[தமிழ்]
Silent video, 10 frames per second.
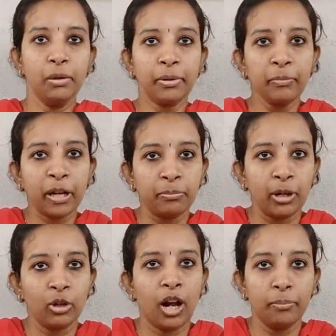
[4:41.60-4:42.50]
இம்ப்ளிமெண்ட்
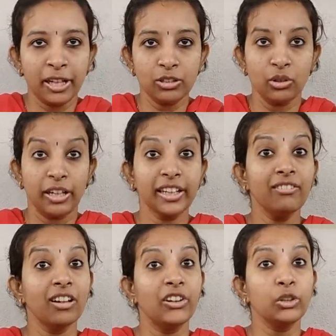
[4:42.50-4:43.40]
பண்றோம் அப்படின்னு சொல்லிட்டு
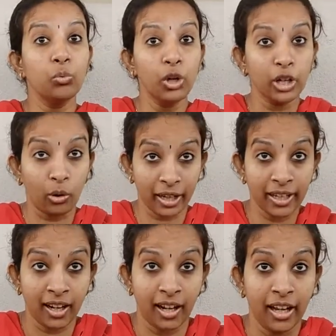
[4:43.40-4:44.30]
இவங்க வந்து உள்ள
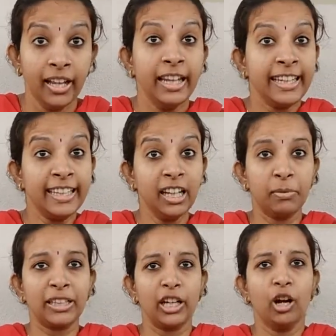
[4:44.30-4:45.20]
நுழையிறாங்க இதுல
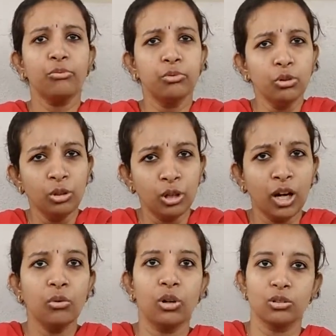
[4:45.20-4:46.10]
பாத்தீங்கன்னா
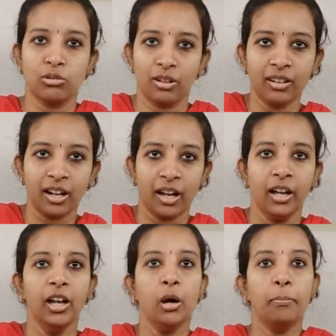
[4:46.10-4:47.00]
ஃபுல்லா உங்களை சுரண்டுறாங்க
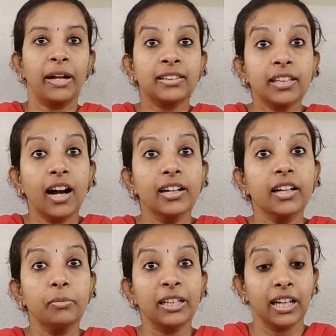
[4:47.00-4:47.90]
பத்து
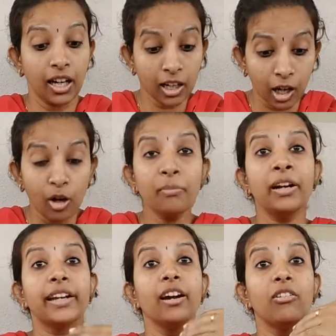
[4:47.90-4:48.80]
ஆண்டுக்கு பாத்தீங்கன்னா
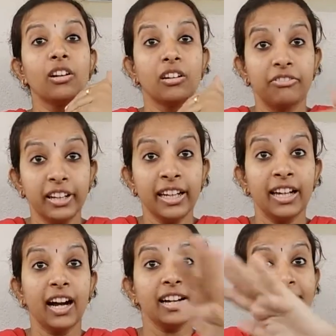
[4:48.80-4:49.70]
கவர்மெண்ட் அவங்களுக்கு
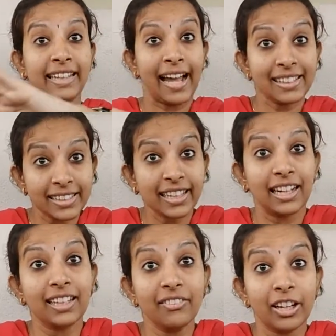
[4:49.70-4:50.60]
ஃப்ரீயா டாக்ஸே
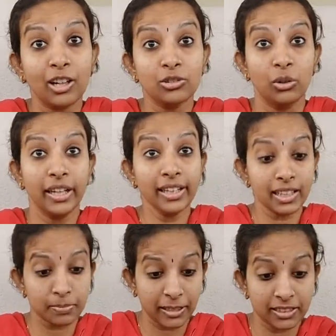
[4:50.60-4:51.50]
கட்ட வேணாம்னு சொல்லி
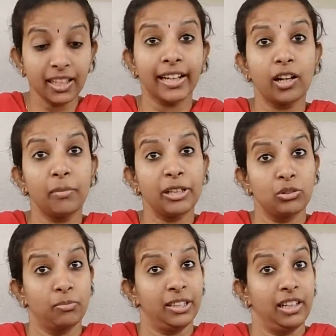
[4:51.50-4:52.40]
இந்த ஸ்பெஷல் எக்கனாமிக்
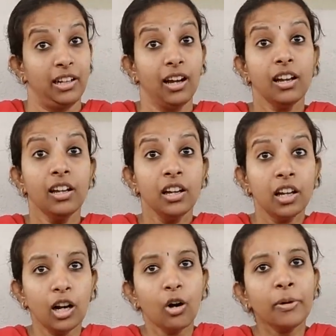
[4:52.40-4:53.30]
ஜோன் பாத்தீங்கன்னா
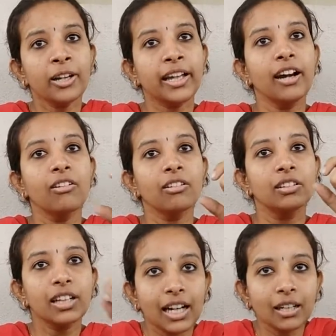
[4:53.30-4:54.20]
கவர்மெண்ட்டே அவங்க
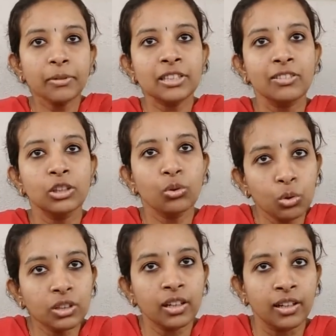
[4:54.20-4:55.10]
வந்து கட்டமைச்சு வந்து
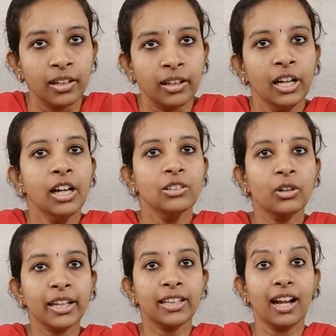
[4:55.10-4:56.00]
கொடுத்துருக்கு
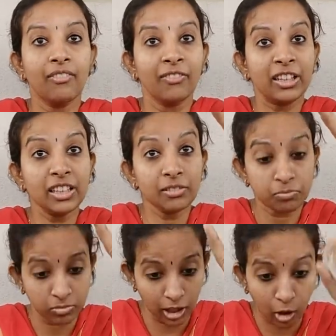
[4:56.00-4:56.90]
ஸோ இதுல அவன் வந்து
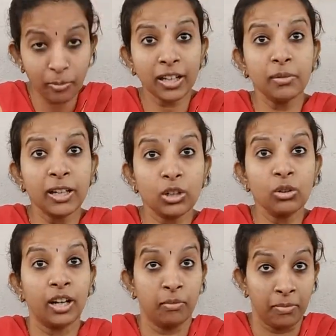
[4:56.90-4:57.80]
கவர்மெண்ட்டை
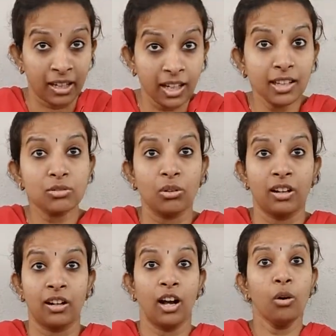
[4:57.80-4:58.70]
மட்டும் இல்ல மக்களை
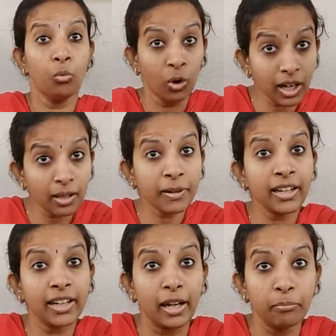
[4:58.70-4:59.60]
சொல்றான் உங்களை
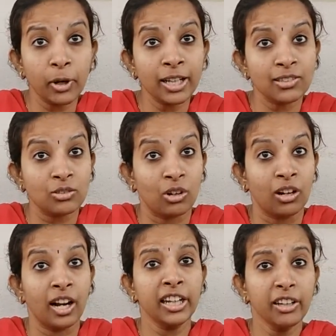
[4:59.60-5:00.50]
மாதிரி எம்ப்ளாயிஸை
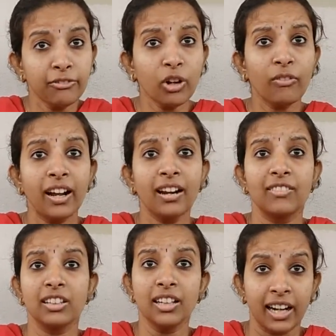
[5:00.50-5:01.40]
சொல்றான் இவ்வளவு வேலை
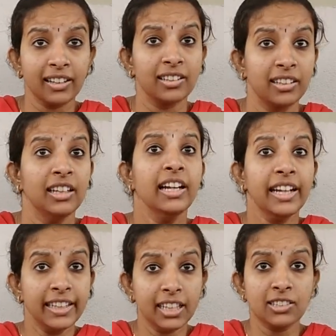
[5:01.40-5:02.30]
வந்து நடக்குது
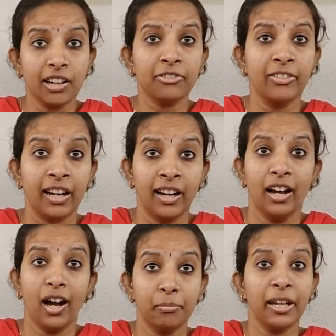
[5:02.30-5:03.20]
இந்த சாஃப்ட்வேர்ல
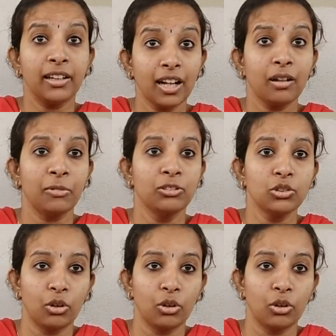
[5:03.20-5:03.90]
அப்படின்னு தான் நம்ம வந்து